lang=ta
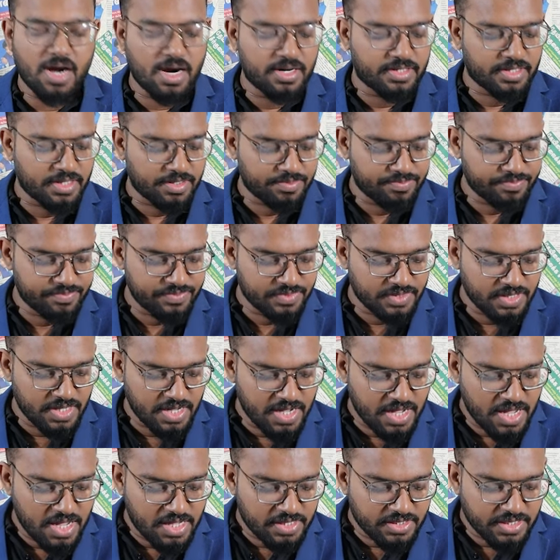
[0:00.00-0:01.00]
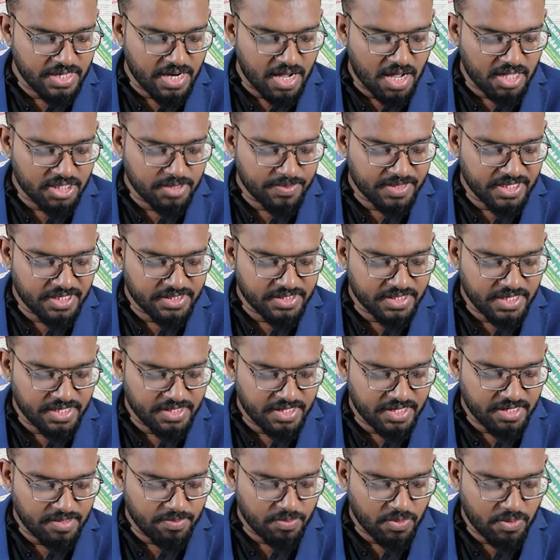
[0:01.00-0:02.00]
காட்டம் ஜனாதிபதி
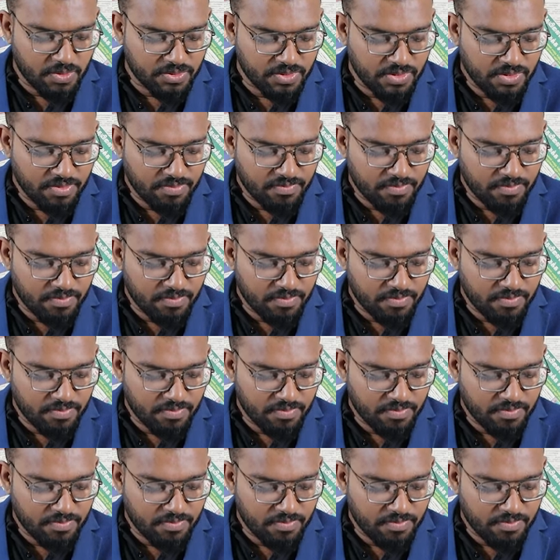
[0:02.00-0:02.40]
தேர்தலின் போது